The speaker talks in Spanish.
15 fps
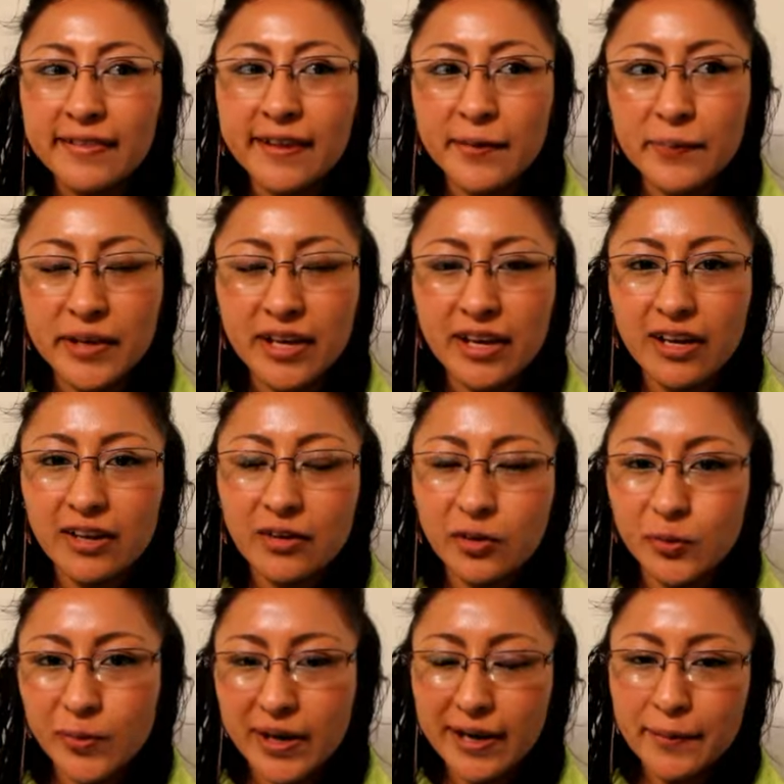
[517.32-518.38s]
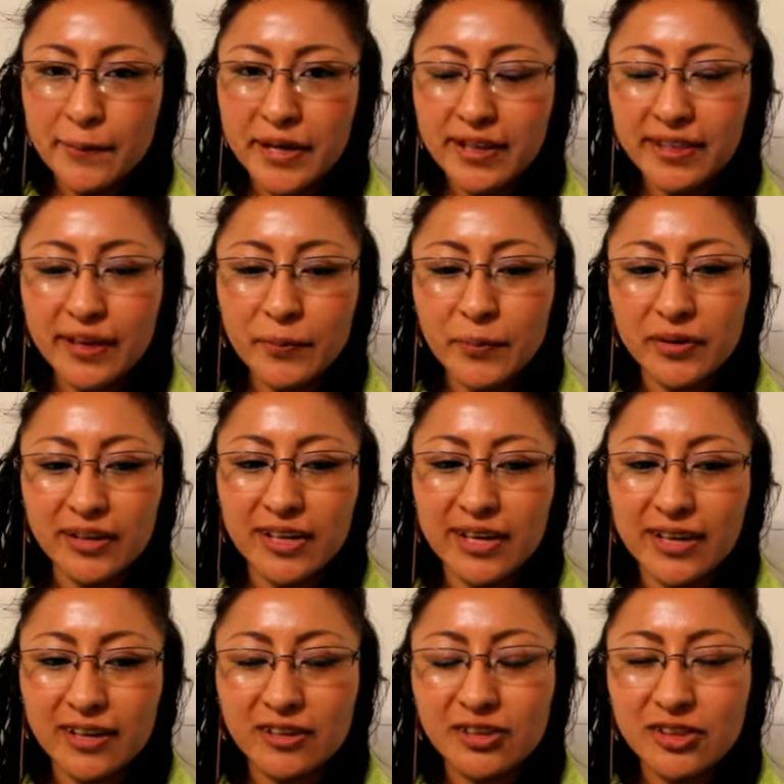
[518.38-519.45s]
También humanamente,
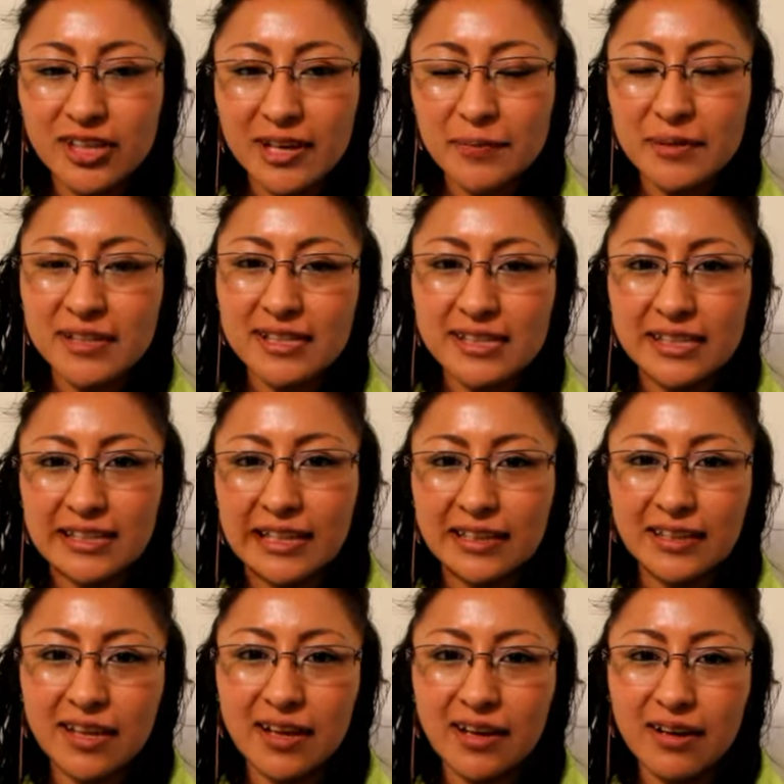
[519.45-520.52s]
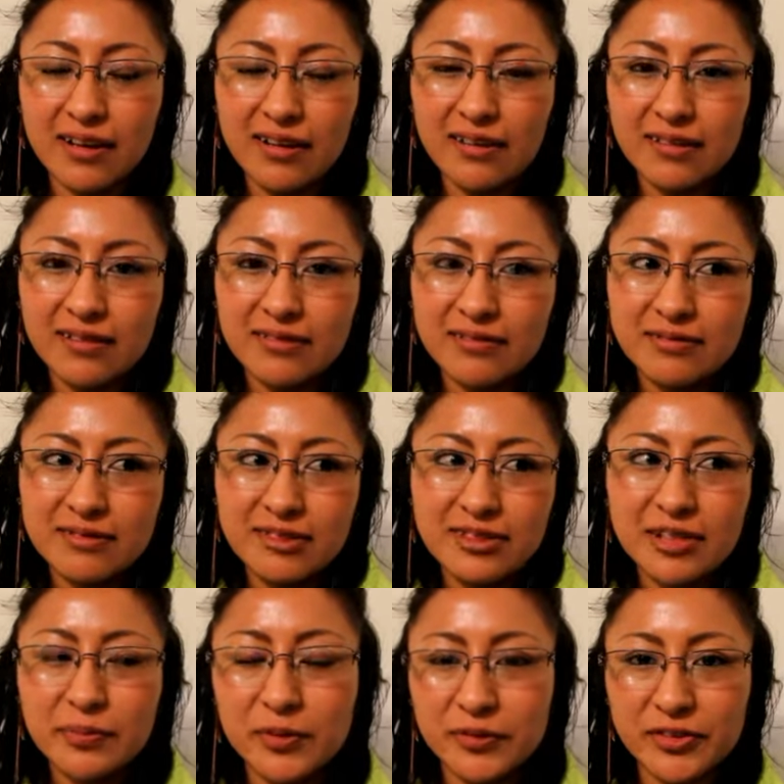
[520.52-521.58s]
porque no solamente se trata
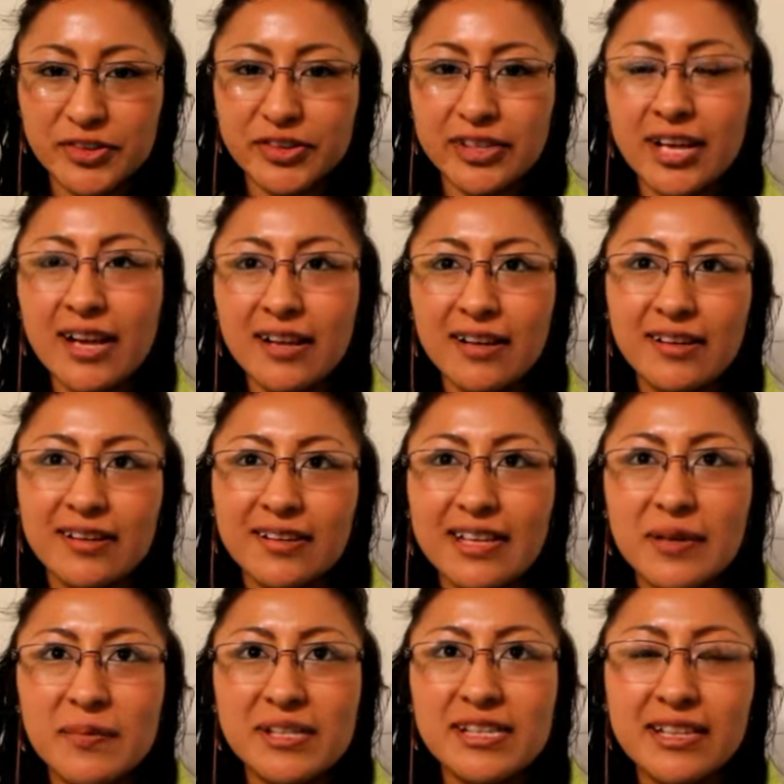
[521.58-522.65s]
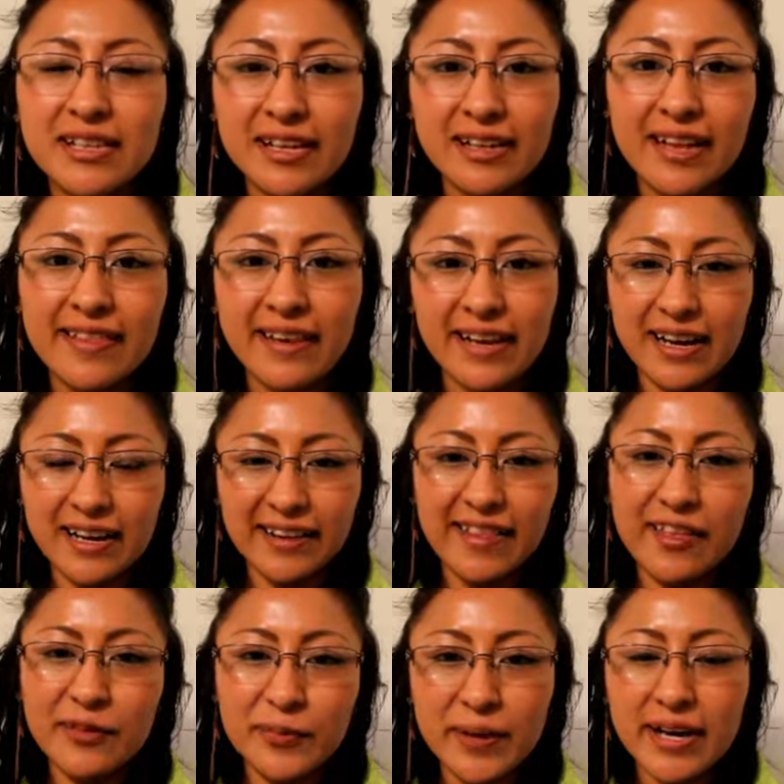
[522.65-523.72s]
cosa profesional, también se trata de
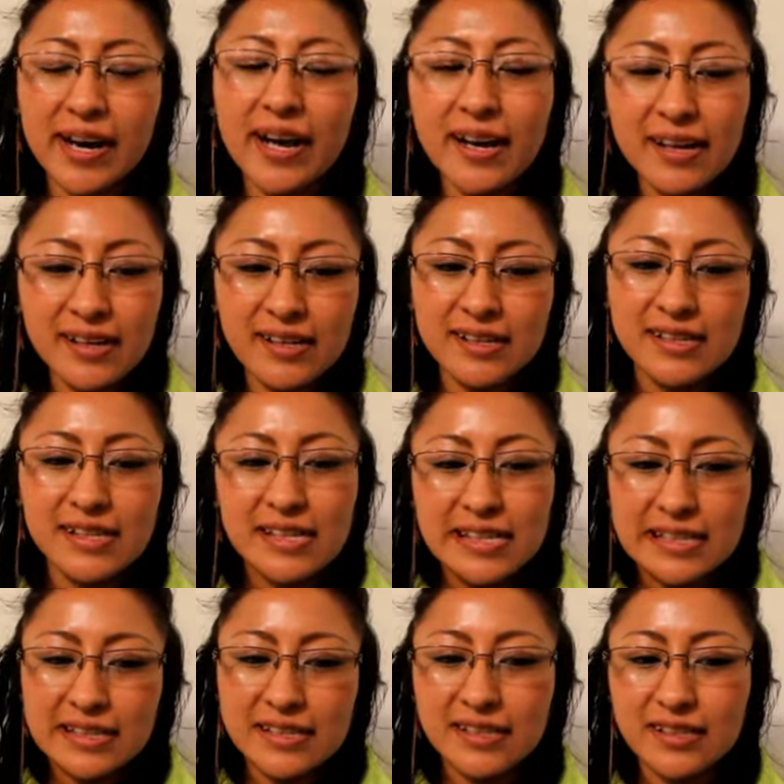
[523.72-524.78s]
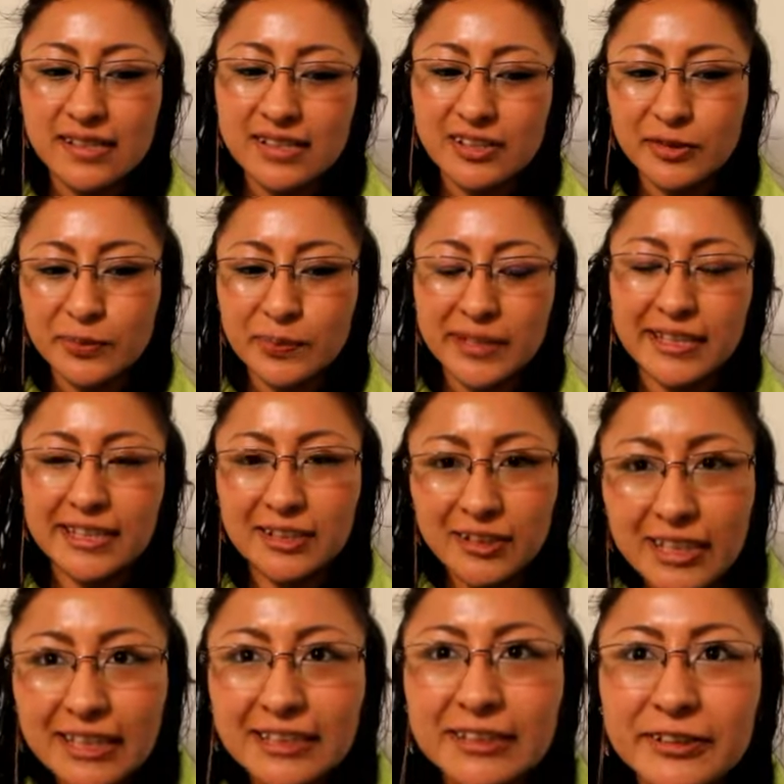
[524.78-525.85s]
calidad humana y eso
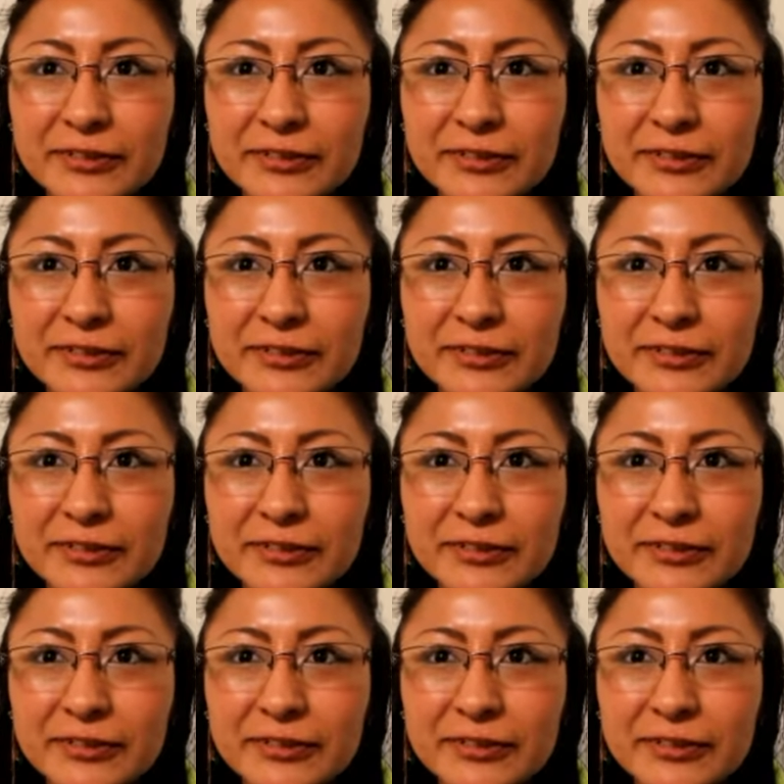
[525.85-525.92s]
oportunidad